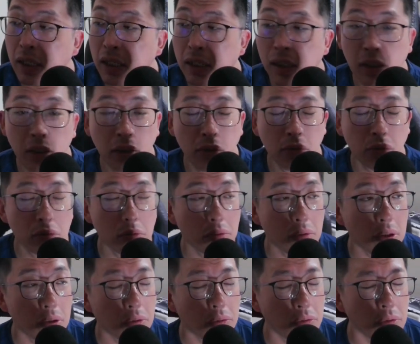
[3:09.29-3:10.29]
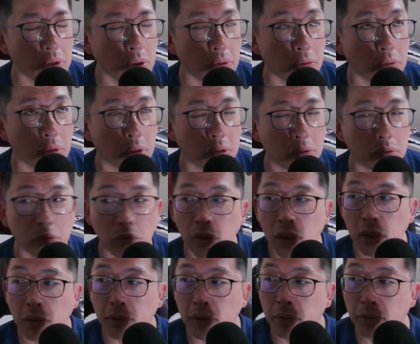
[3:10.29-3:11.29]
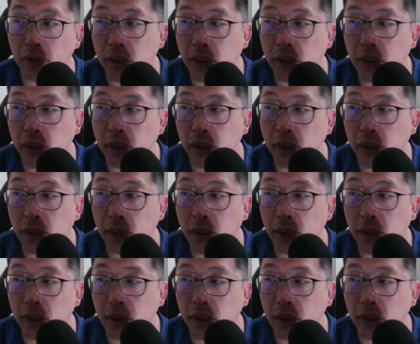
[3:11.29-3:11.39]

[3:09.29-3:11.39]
えー、そこがどうなるのかちょっと分かりません。